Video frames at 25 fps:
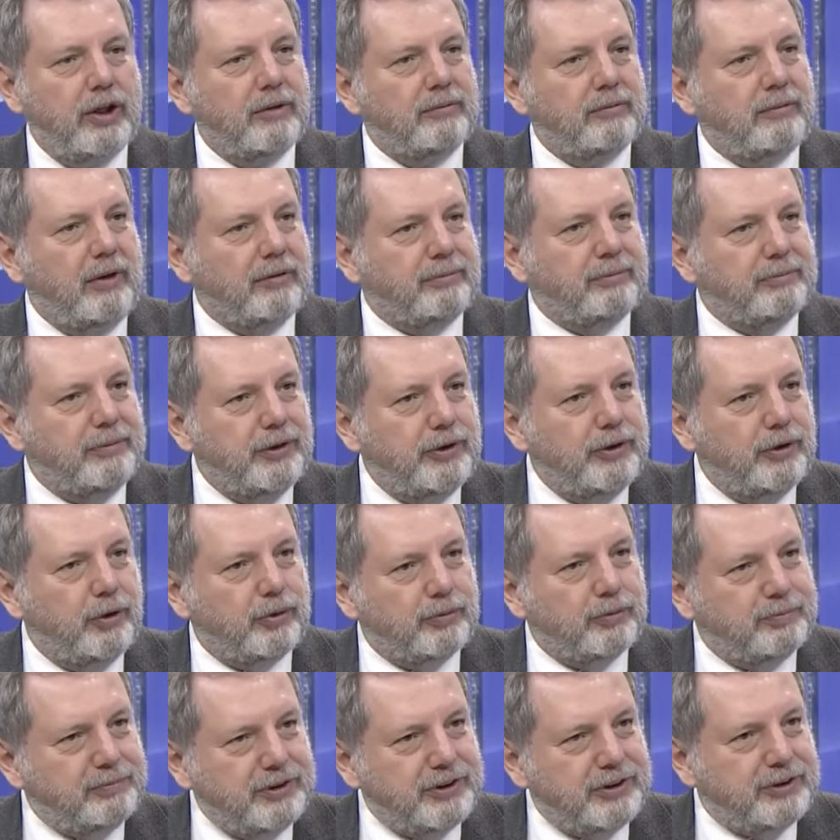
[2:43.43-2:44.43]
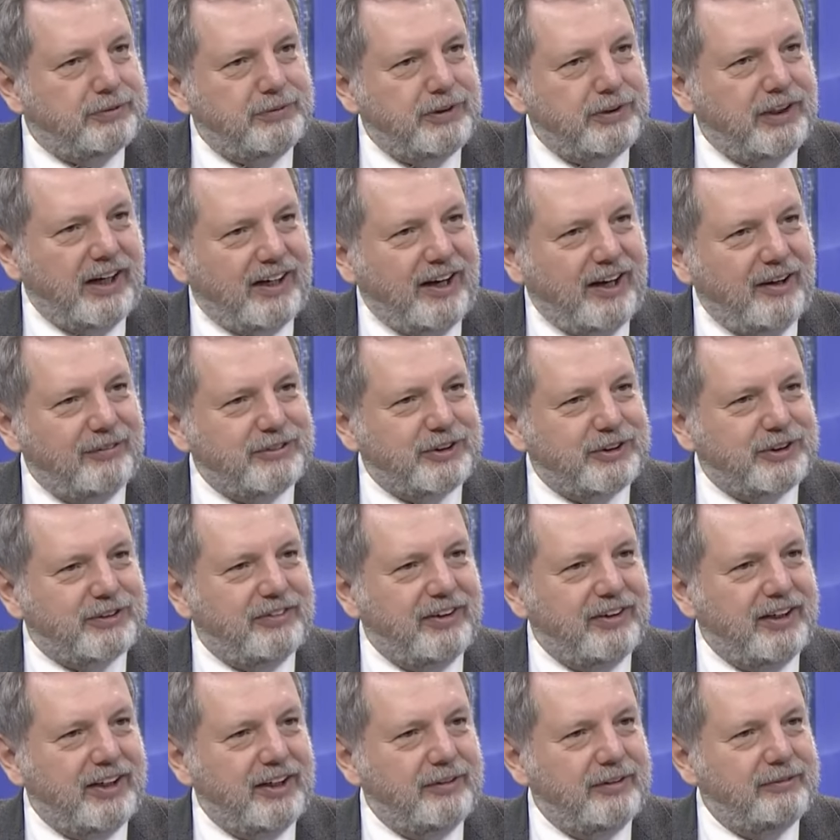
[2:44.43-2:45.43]
Bak bir, bir rakamcık
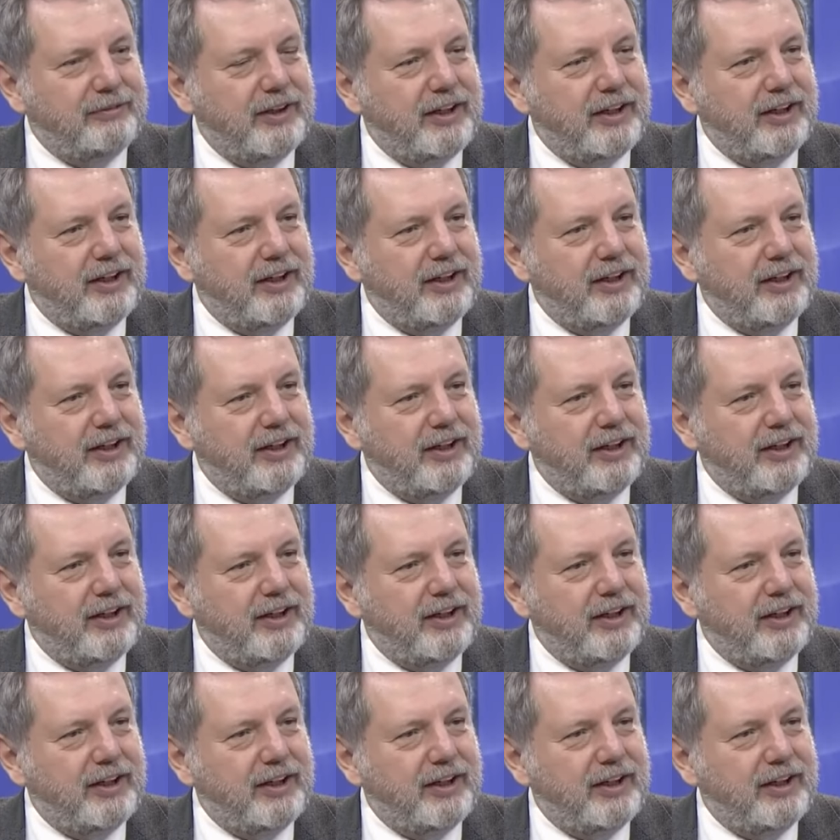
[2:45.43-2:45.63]
vereyim.